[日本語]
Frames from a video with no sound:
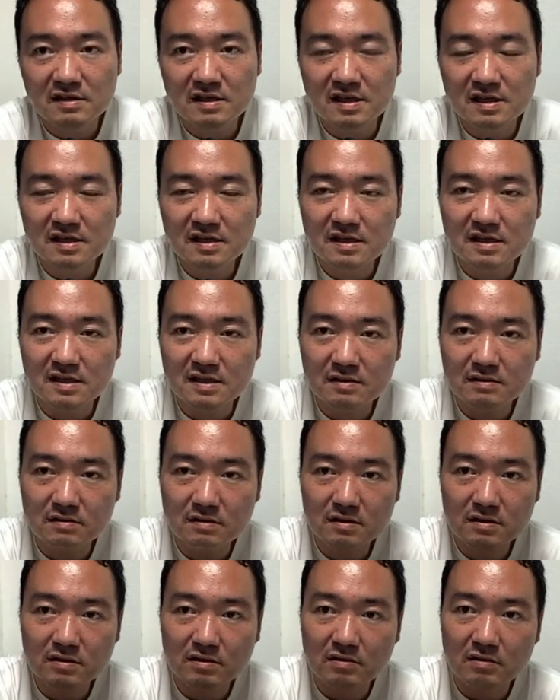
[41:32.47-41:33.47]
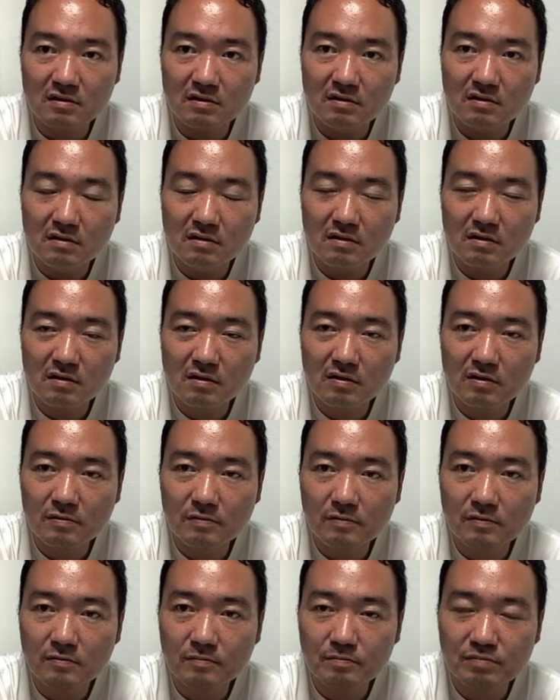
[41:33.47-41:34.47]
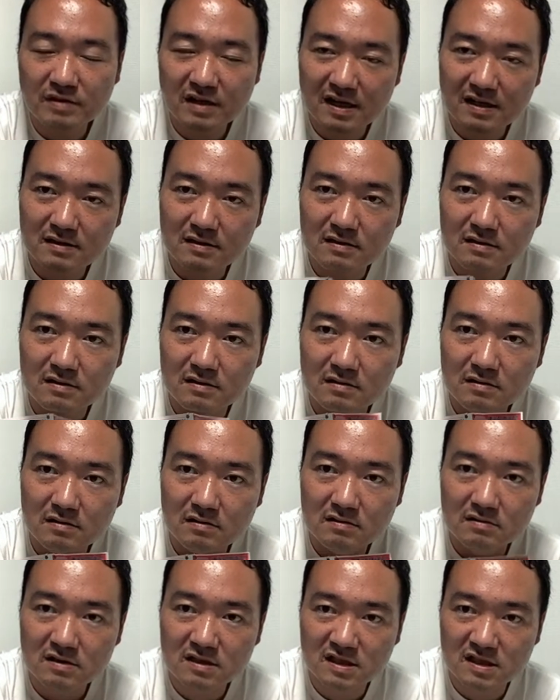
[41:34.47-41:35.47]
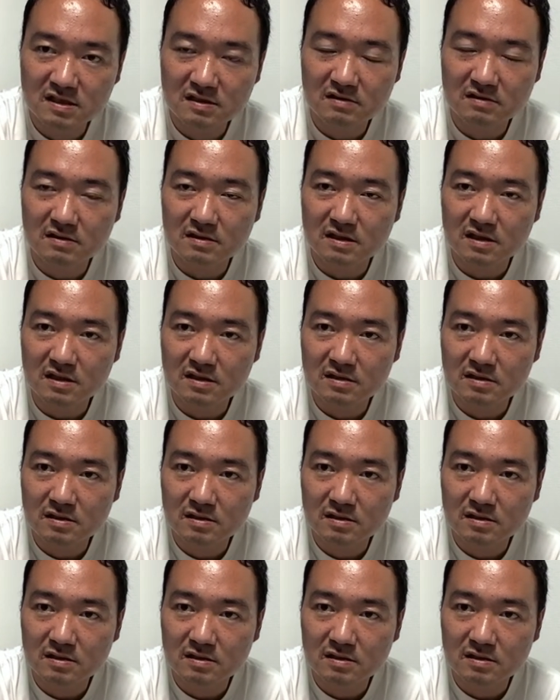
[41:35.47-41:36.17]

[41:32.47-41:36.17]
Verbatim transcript: 近畿に来ると部落の地区って